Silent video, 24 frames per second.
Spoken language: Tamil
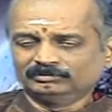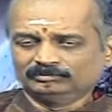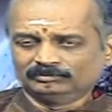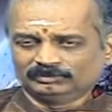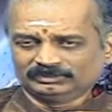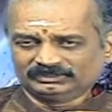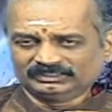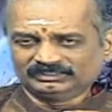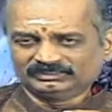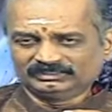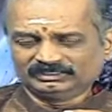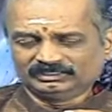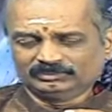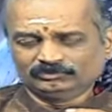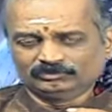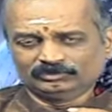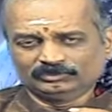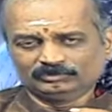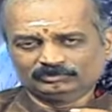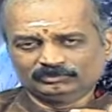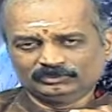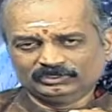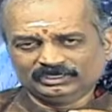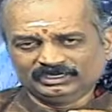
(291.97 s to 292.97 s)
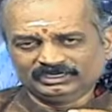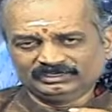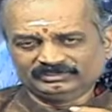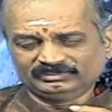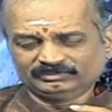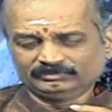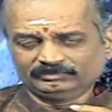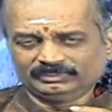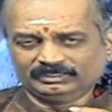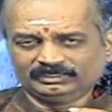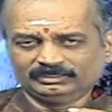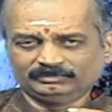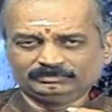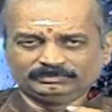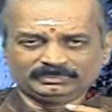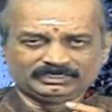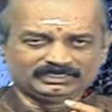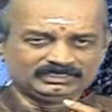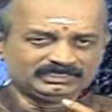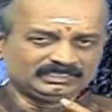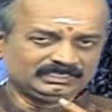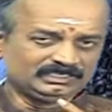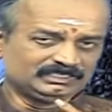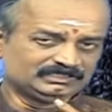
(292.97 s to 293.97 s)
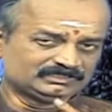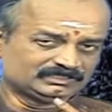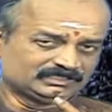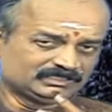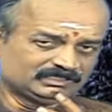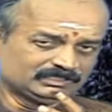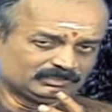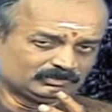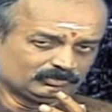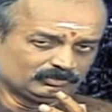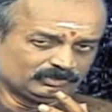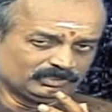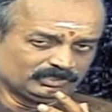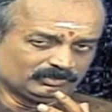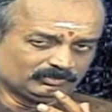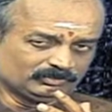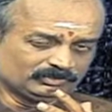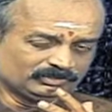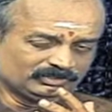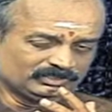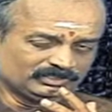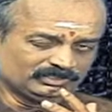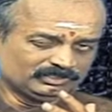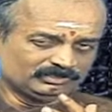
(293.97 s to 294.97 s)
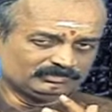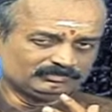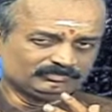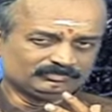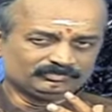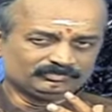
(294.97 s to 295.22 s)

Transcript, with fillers: மொத்தத்தில் ஒரு முன்னேற்றமான பாதையில் செல்லக்கூடிய ஒரு தினம்